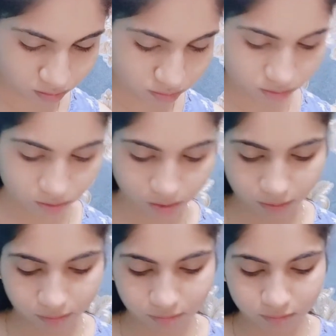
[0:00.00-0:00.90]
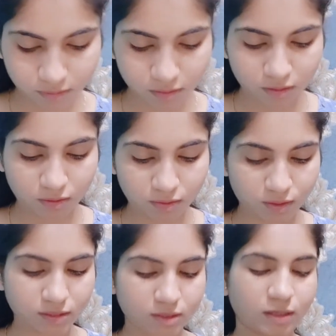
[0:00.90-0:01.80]
ठीक है
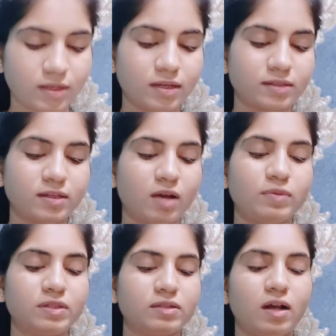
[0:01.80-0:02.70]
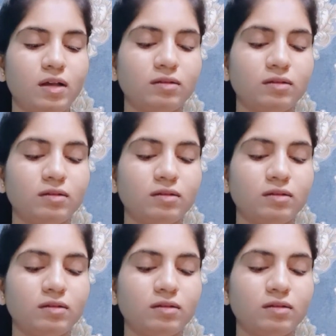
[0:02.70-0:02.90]
इस तरीके से आप इसका